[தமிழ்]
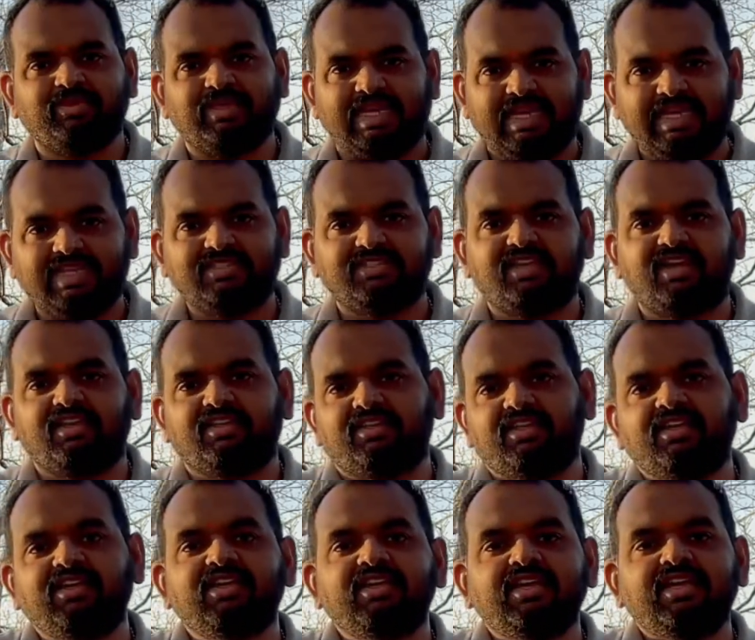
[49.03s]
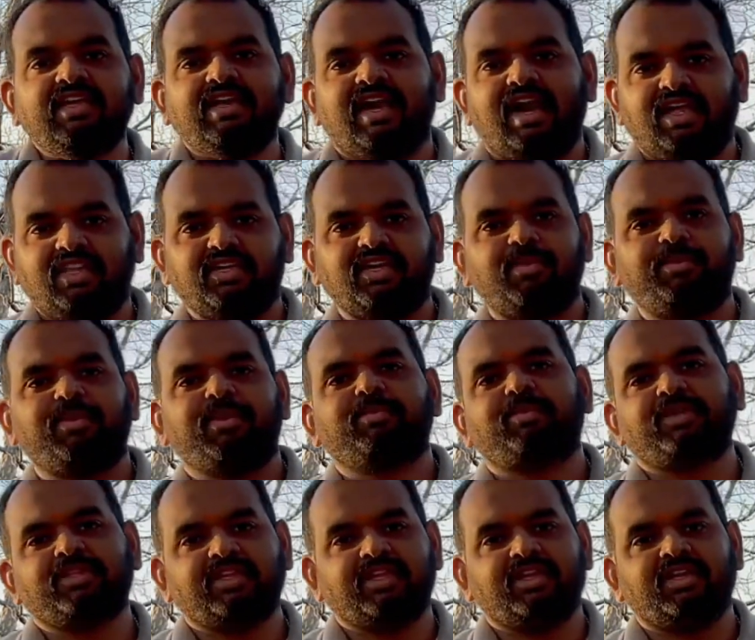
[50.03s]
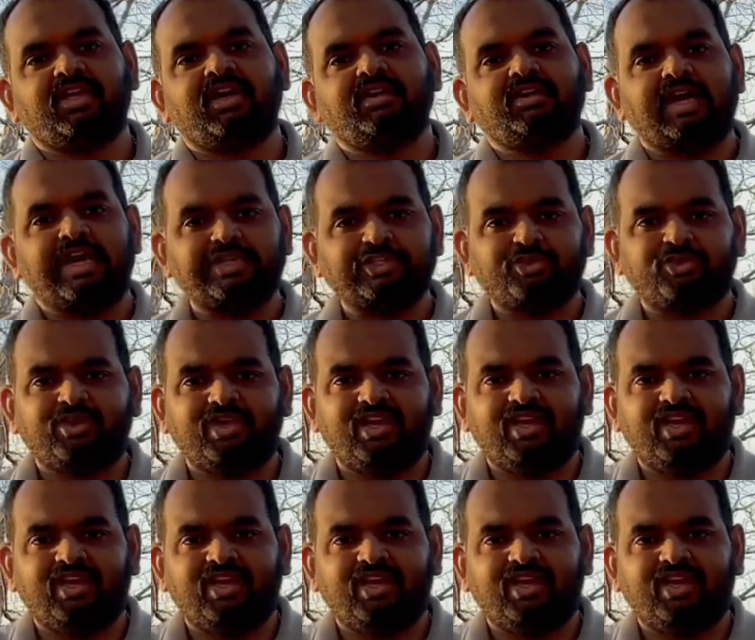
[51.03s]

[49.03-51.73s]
ரிலீஸ் ஆகுது அதுக்கப்புறம் பார்த்தீங்கன்னா ஐஸ்வர்யா